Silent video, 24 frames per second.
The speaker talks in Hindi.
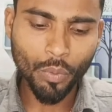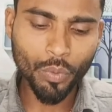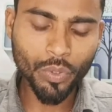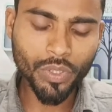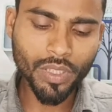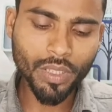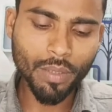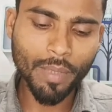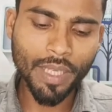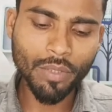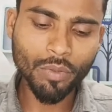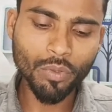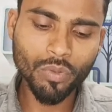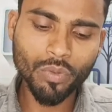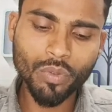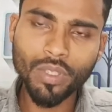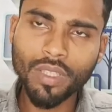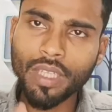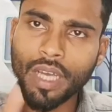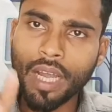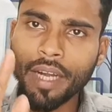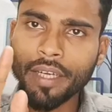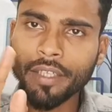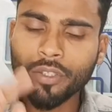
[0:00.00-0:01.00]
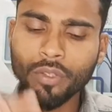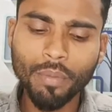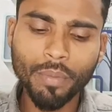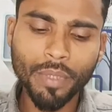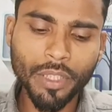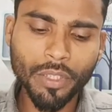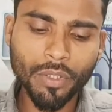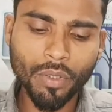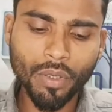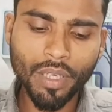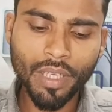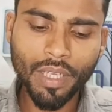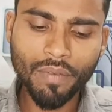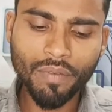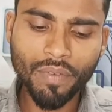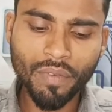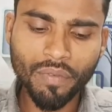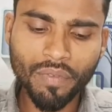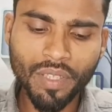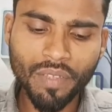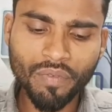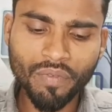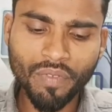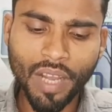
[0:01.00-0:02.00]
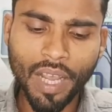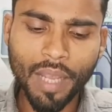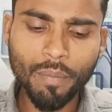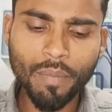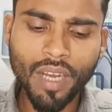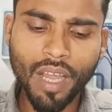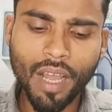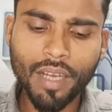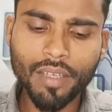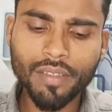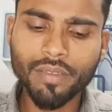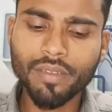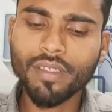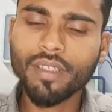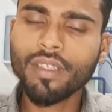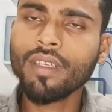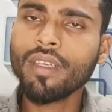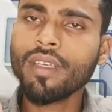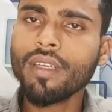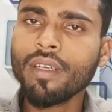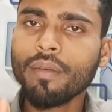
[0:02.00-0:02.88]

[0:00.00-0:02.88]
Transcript: उसके बाद दोस्तों थर्ड जो वीडियो है फिफ्टी फाइव लाख्स